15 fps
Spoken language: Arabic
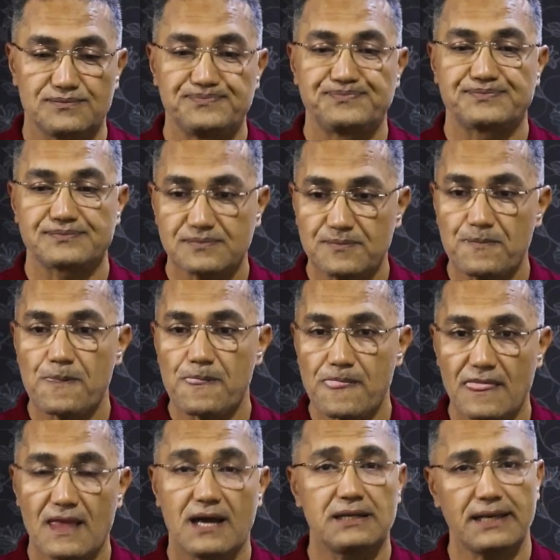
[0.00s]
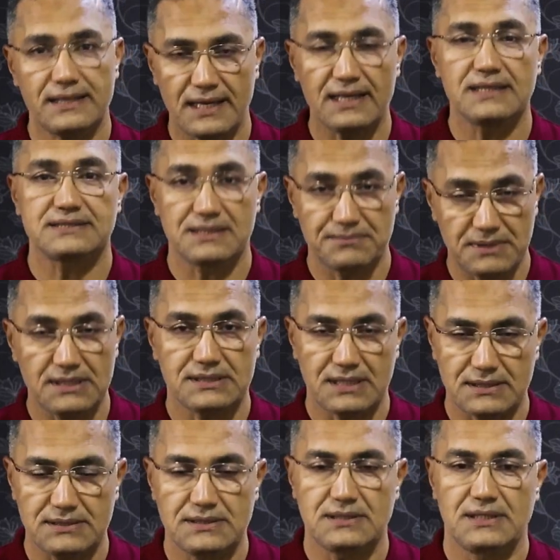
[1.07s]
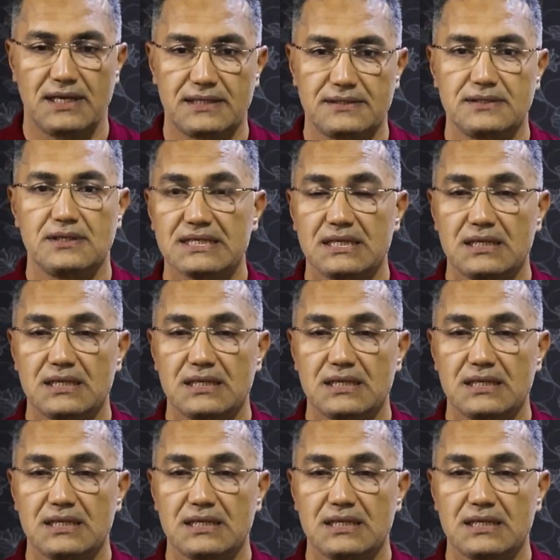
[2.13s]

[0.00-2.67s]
او يعني على سبيل التغيير يعني